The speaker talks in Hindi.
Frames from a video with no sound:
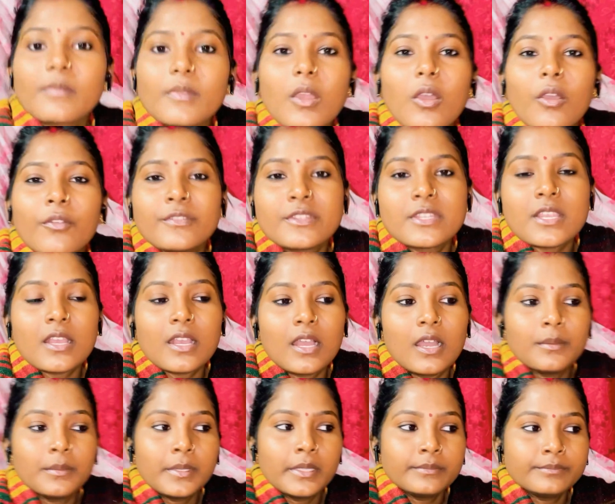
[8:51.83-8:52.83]
ऑफिस का
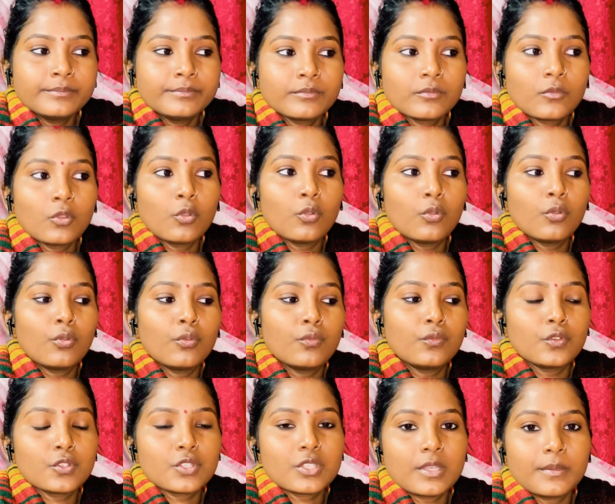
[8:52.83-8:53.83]
काम है तो
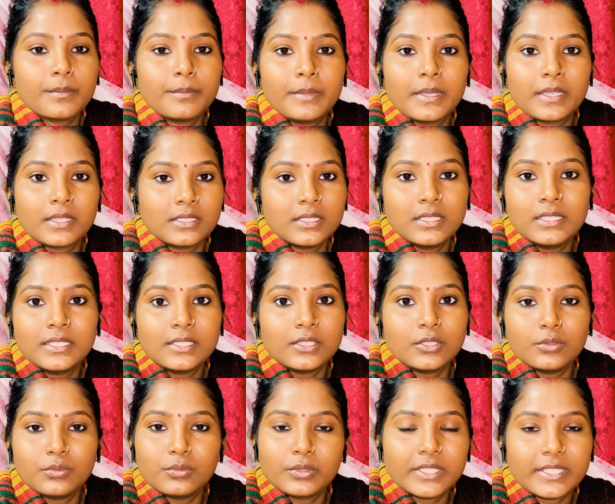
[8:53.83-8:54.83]
वो सब मैं कर
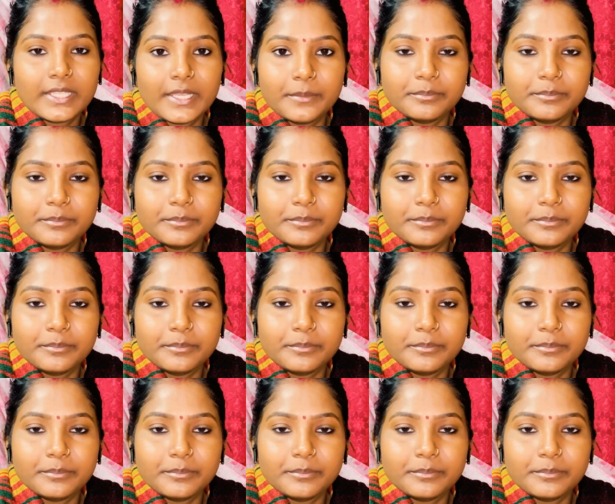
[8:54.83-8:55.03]
लेती हूँ ठीक है